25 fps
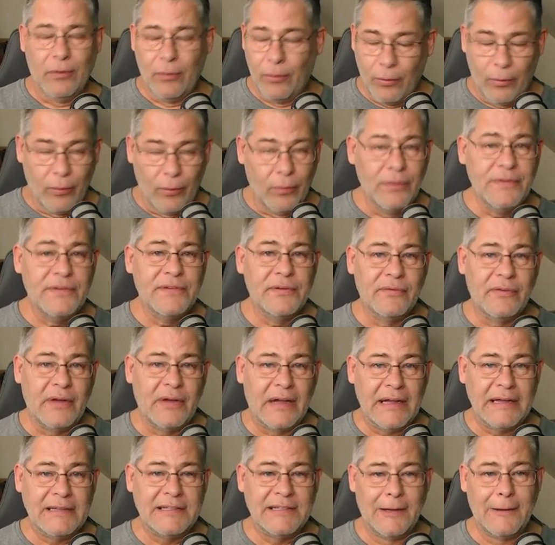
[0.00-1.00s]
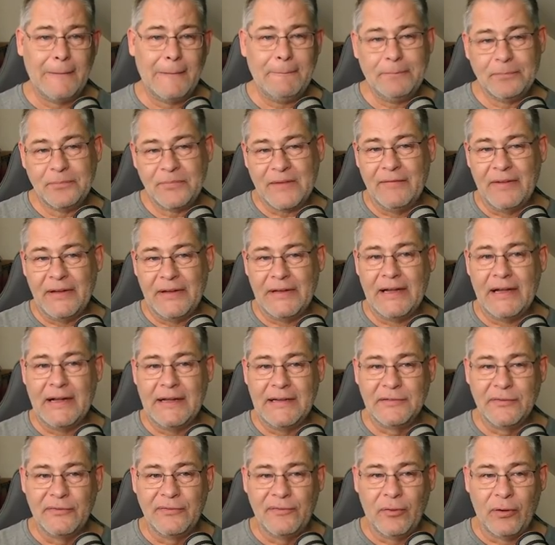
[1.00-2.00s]
und so weiter. Wenn ihr
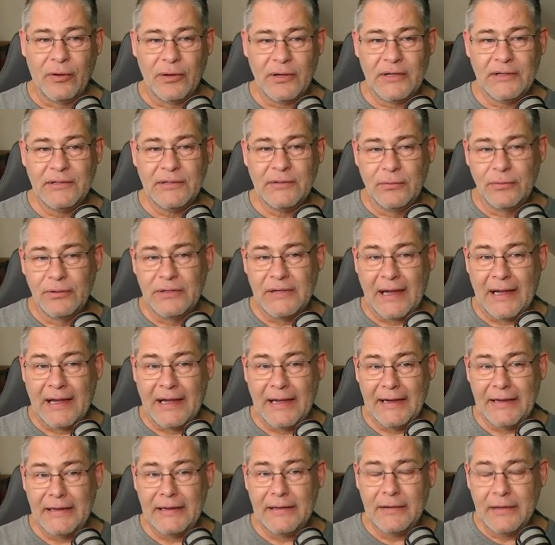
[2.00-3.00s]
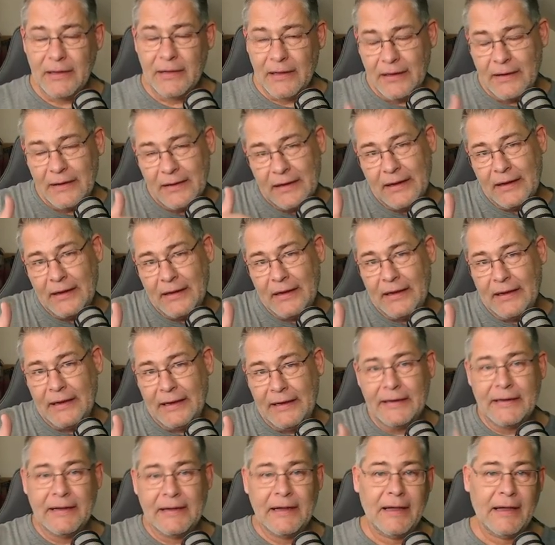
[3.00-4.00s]
also fordert und ein,
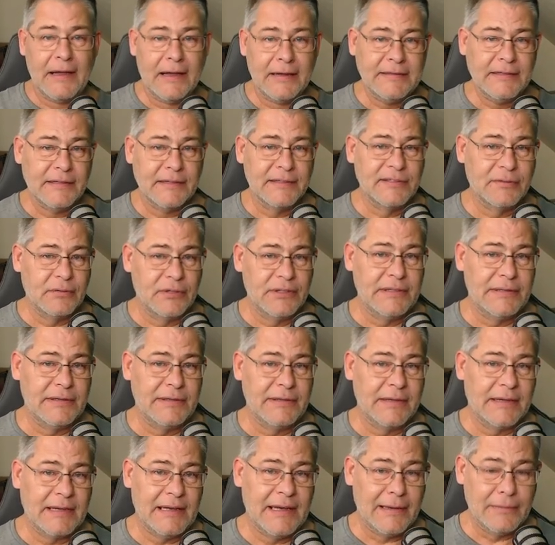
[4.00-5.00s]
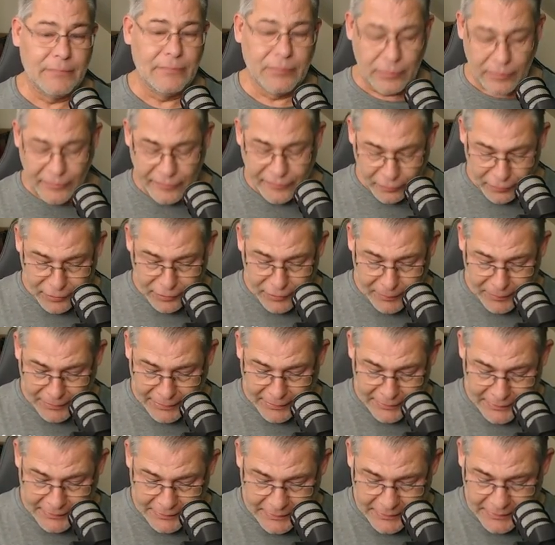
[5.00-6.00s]
ein Charakter soll die Clanburg voll
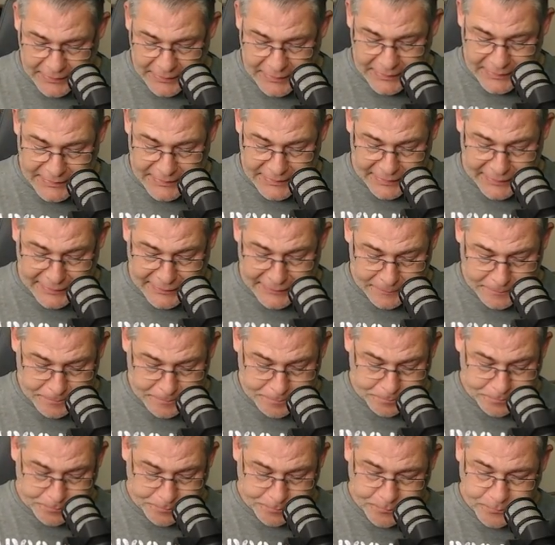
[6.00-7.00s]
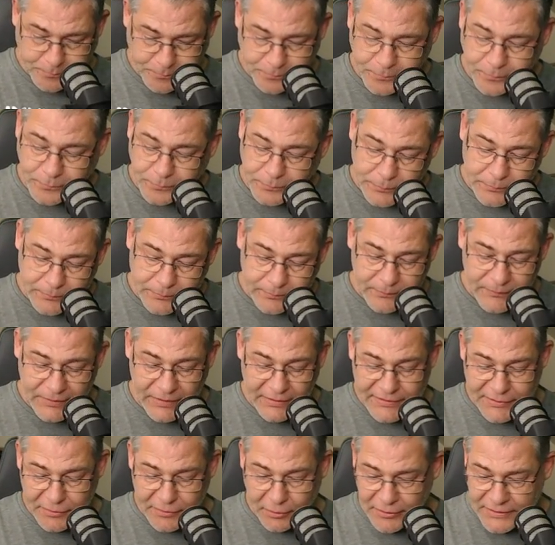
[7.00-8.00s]
machen, dann
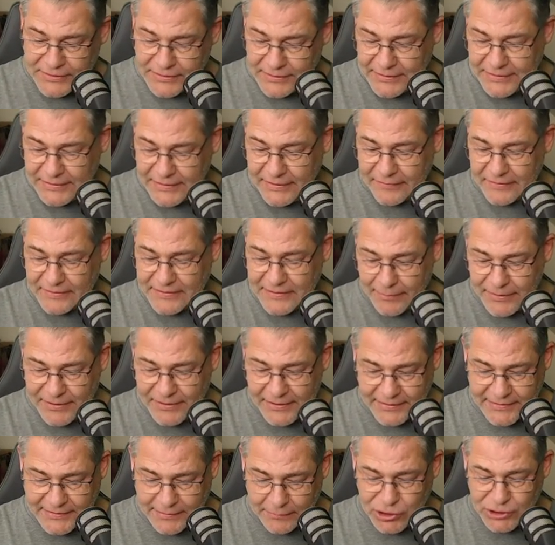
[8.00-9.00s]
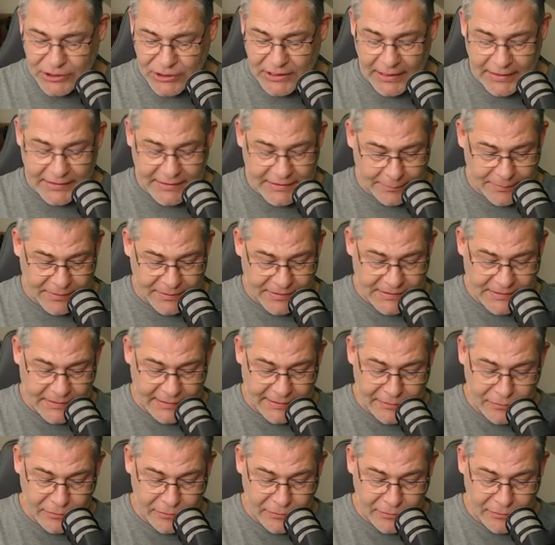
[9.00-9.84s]
solltet ihr, was habe ich jetzt am Start? Ich habe jetzt gleich einen